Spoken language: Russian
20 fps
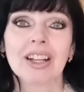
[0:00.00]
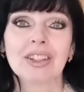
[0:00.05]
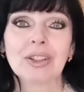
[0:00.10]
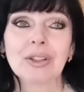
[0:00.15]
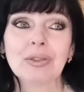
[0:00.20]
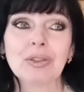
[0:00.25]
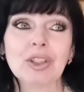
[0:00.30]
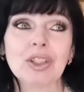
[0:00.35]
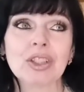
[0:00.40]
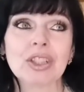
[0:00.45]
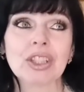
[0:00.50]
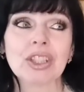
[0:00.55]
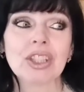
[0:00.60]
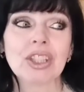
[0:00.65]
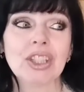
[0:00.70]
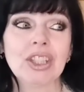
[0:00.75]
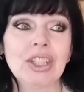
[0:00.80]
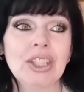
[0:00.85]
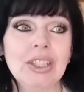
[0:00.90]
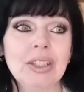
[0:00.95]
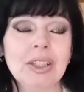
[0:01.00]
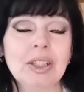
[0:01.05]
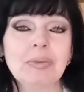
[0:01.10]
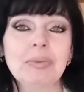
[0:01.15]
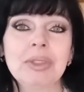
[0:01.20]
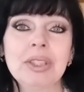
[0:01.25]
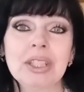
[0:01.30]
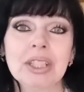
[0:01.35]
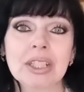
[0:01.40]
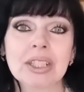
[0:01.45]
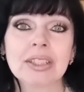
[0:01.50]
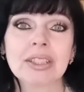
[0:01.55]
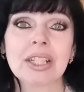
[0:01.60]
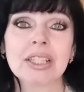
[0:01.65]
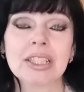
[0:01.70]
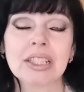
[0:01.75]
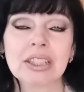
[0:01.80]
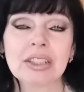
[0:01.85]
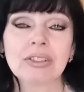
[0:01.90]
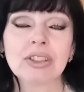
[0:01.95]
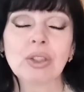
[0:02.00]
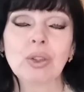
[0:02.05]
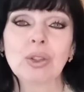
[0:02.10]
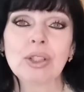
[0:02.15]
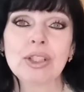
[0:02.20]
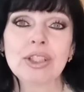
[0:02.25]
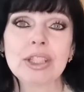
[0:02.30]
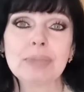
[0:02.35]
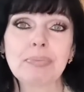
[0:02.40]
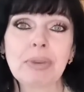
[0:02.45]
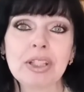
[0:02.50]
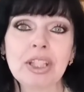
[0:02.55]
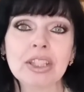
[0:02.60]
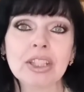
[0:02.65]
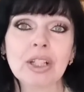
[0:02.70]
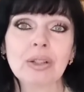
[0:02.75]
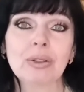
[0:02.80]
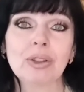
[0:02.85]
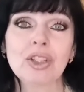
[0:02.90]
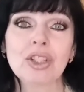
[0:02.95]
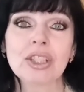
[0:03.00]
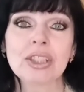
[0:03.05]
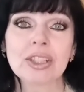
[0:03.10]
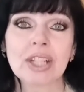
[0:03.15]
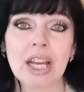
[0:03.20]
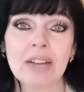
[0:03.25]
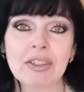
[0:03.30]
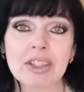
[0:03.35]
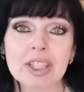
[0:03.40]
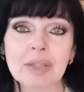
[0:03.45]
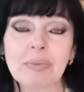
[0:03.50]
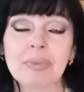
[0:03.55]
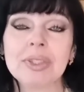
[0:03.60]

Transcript: Ну вот, и мне, кстати, эта вот Юлия Степаненко очень нравится.